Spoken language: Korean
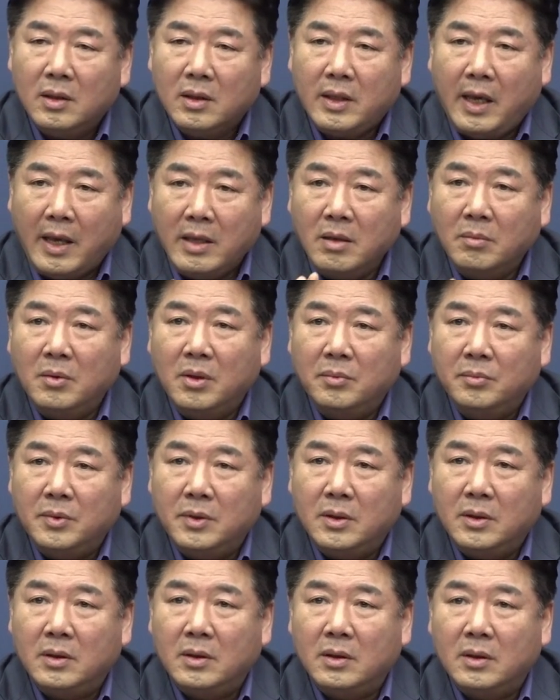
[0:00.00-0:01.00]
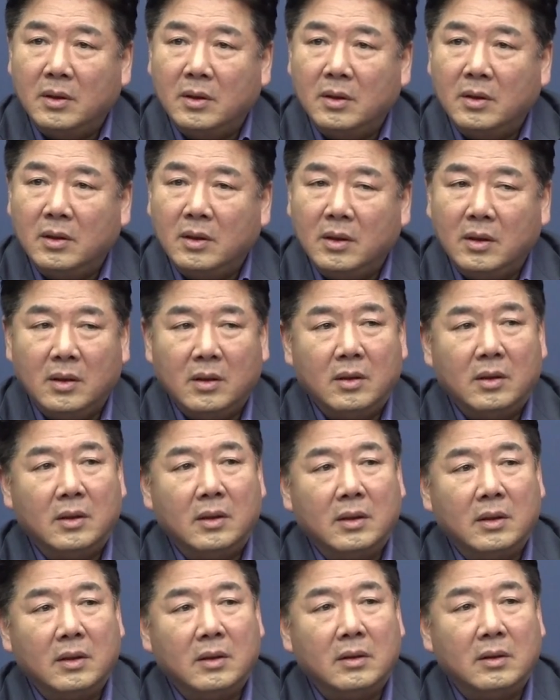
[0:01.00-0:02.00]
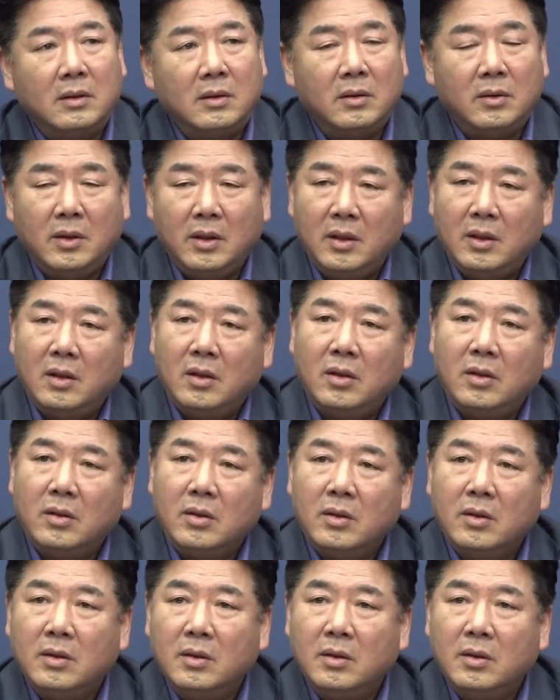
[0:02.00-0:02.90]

개념 없는 그 이